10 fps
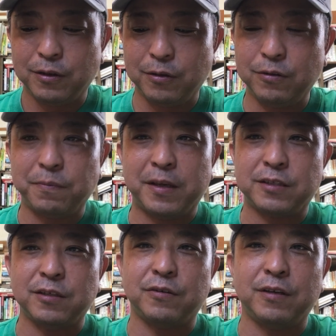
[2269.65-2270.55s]
という
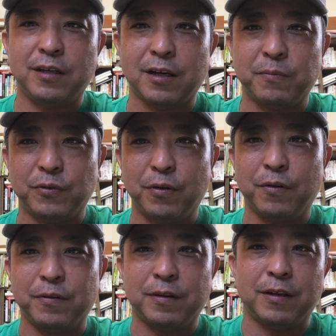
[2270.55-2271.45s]
ベーシックインカム
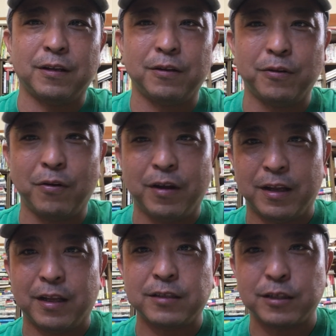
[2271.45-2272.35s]
をの
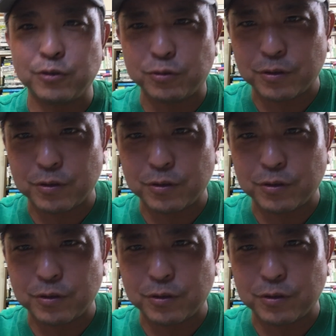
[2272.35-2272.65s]
話ちょっ